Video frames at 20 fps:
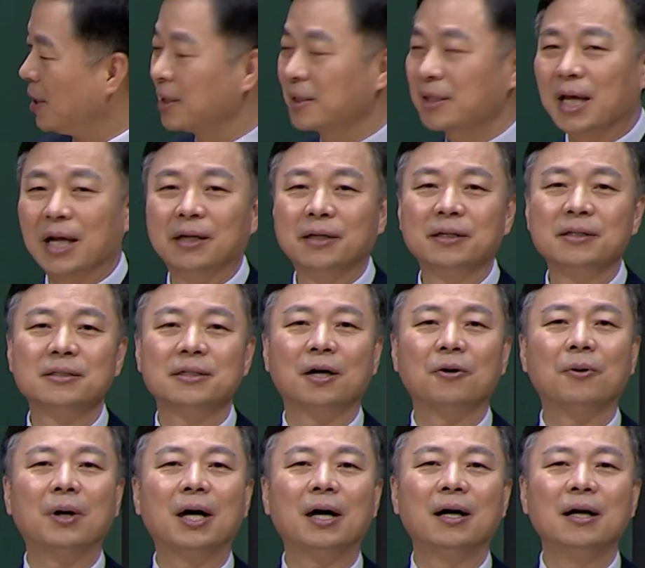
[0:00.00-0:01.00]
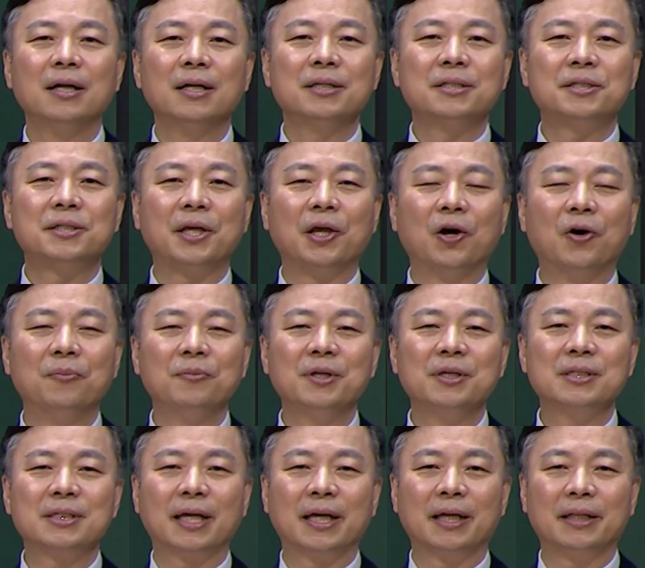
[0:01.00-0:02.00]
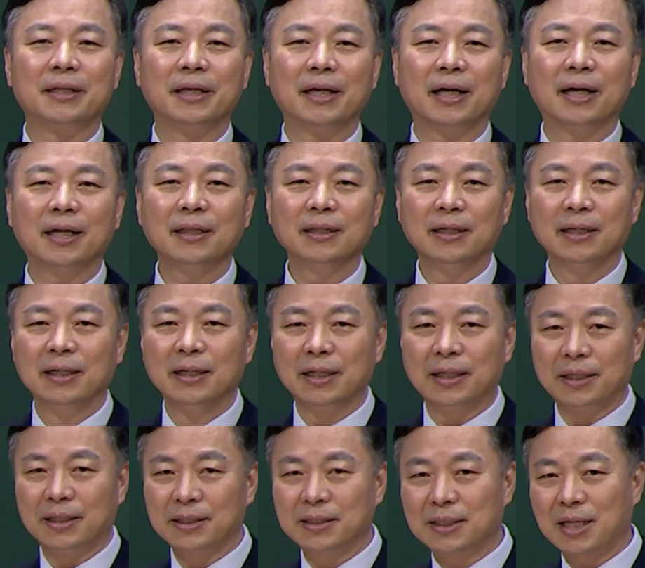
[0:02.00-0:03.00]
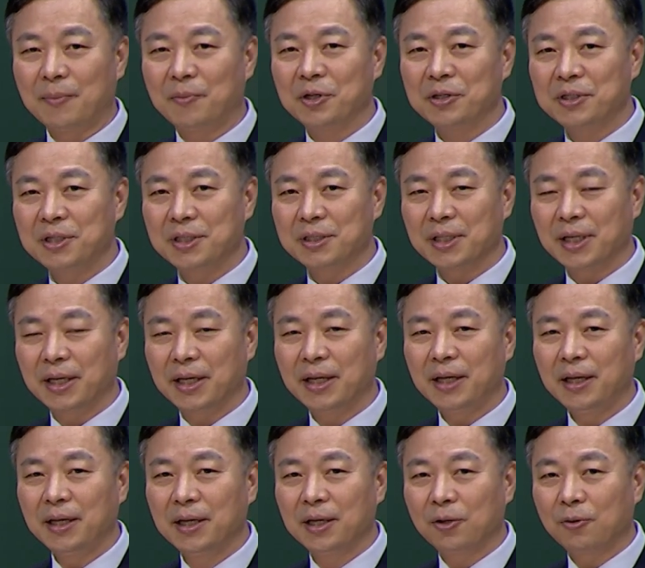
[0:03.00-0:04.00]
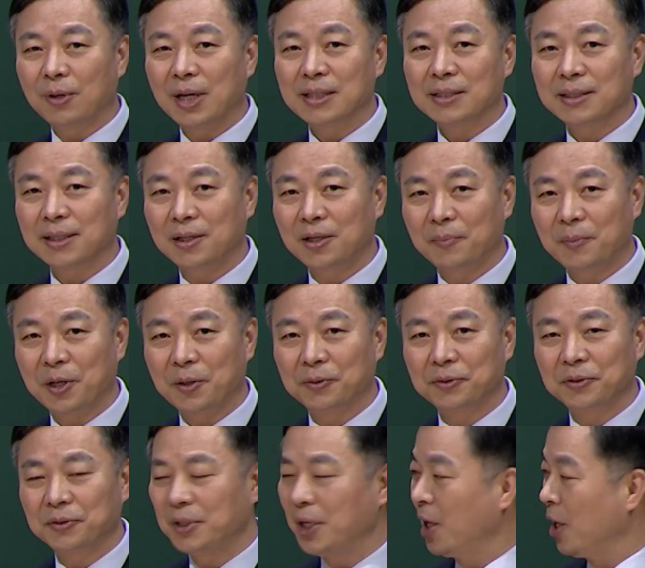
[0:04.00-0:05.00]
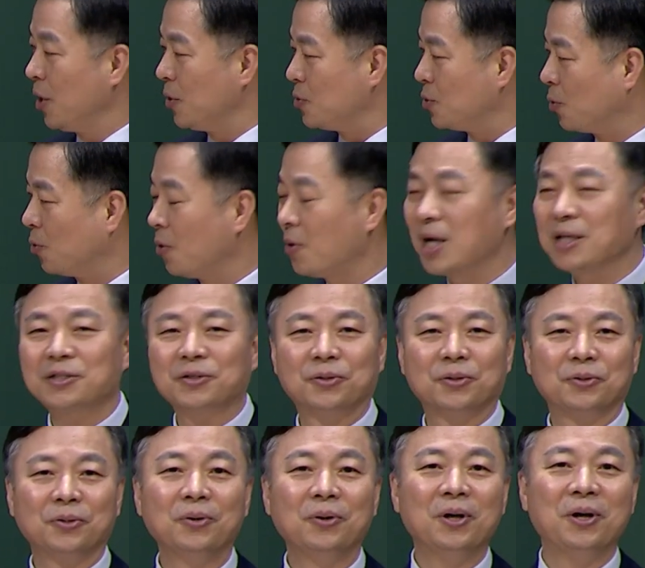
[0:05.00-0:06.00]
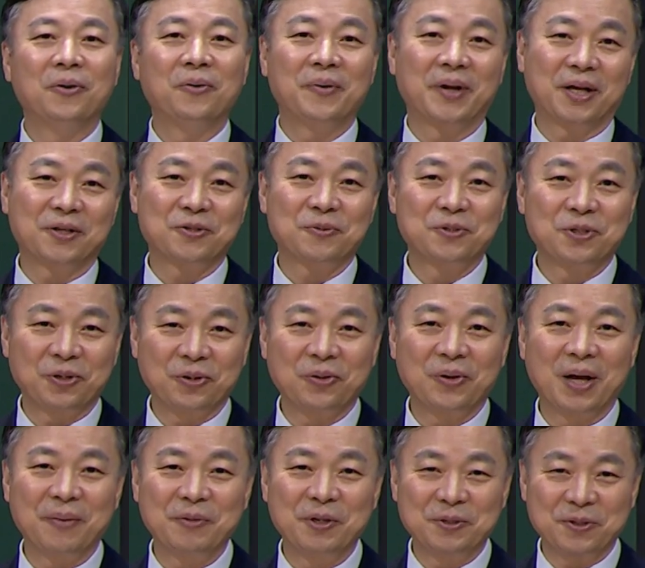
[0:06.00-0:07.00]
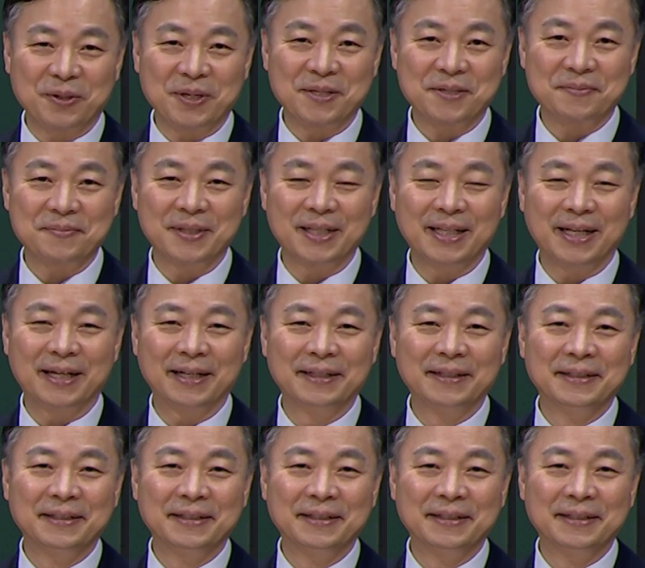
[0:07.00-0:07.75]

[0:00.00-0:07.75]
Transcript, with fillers: 게으른 자와 지혜 없는 자에 대한 자문 어, 기자의 관찰을 배웠는데 요거 가지고도 우리가 좀 적용하면 좋겠습니다.